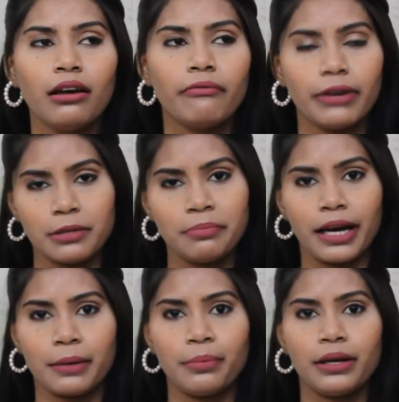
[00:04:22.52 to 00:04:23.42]
फेस
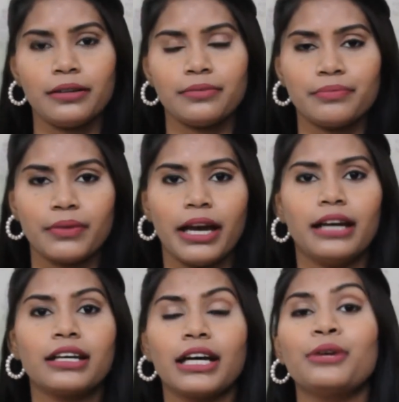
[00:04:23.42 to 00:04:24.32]
पैक पे
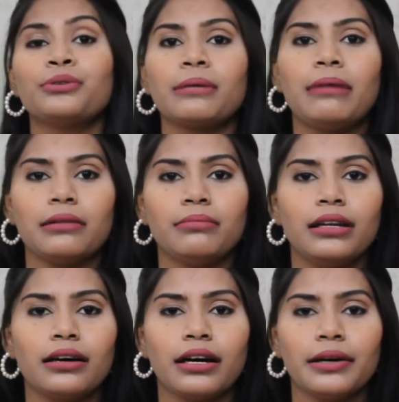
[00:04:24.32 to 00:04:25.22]
ऐड करें उसके बाद में
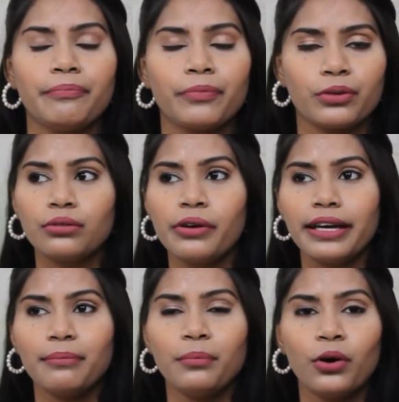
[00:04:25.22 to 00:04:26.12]
लगाएं तो
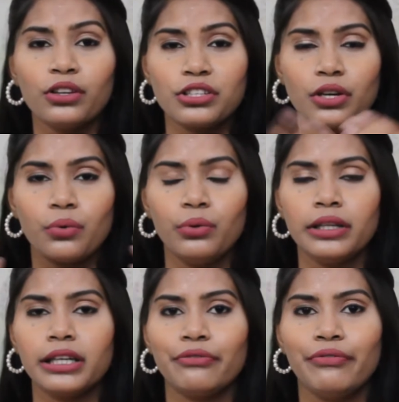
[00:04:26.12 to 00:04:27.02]
एक बहुत अच्छा
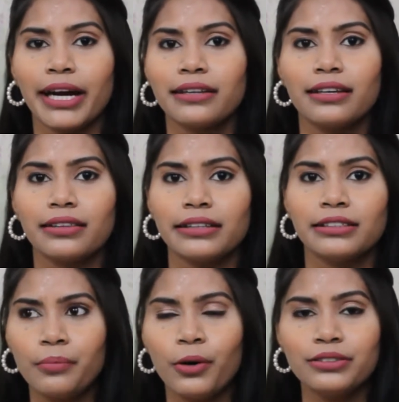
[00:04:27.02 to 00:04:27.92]
कूलिंग इफेक्ट देता है
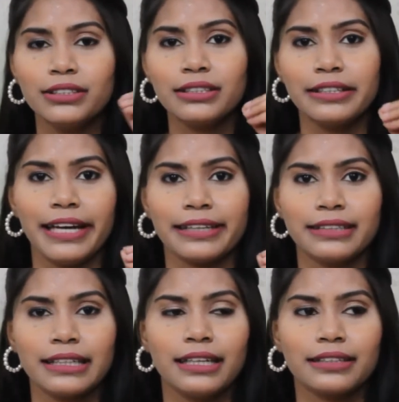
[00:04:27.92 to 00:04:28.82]
जिस बहुत ज़्यादा
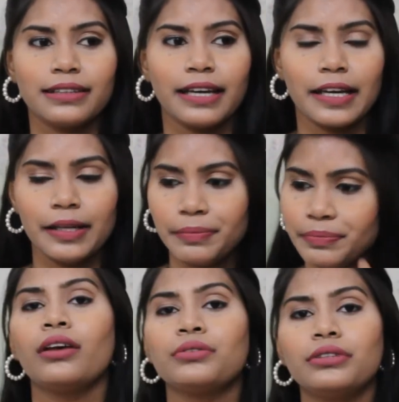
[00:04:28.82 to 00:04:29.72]
रिलैक्सिंग लगता है
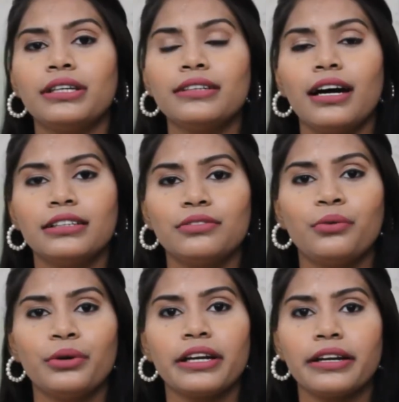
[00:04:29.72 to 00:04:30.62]
सो दीज आर द
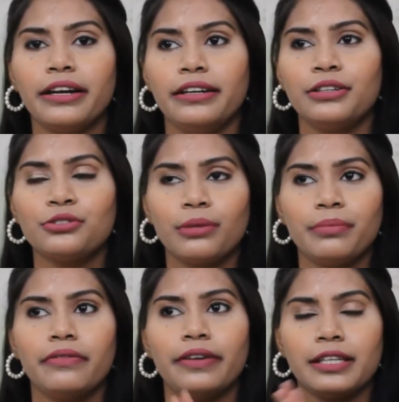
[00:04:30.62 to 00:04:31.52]
फोर इंग्रेडिएंट जो
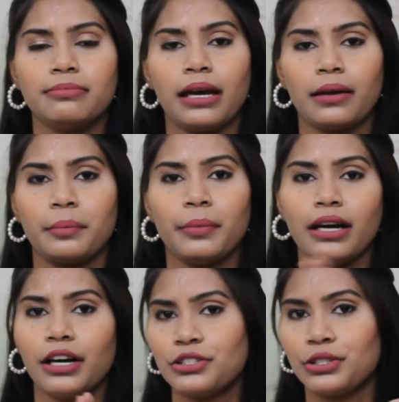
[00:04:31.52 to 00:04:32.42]
अपने फेस पैक में
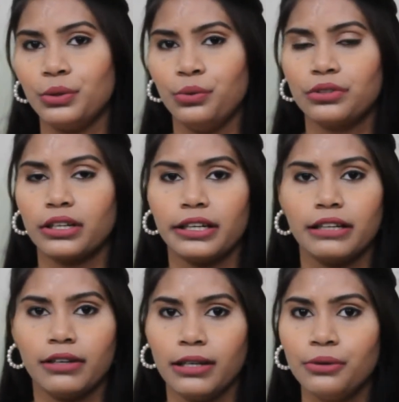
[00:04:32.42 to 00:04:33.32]
आज यूज़ करने
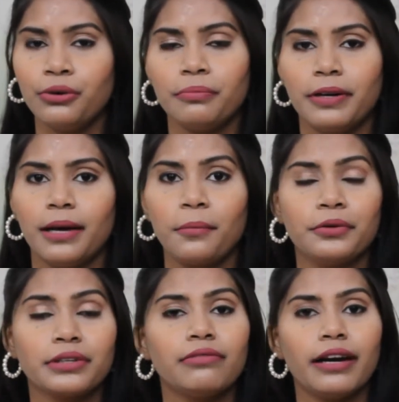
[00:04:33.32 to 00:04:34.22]
वाली हूँ और मैंने आपको
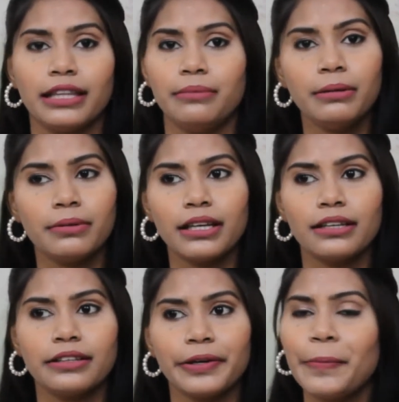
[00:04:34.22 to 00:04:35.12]
इसके फ़ायदे भी बता
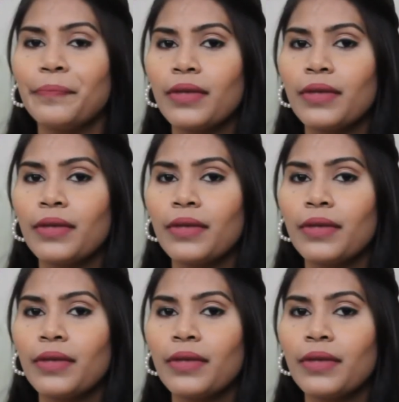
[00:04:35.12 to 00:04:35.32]
दिए